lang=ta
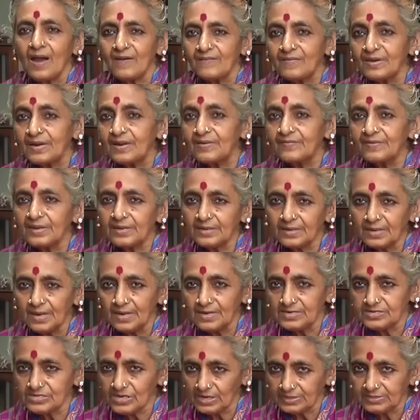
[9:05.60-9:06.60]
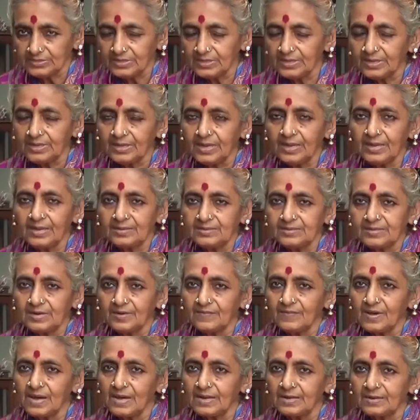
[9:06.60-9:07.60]
அவரவர்கள்
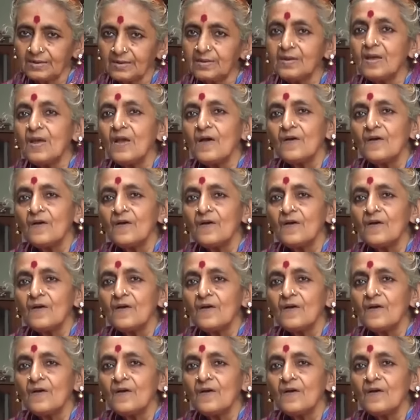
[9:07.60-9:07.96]
சக்திக்கேற்றவாறு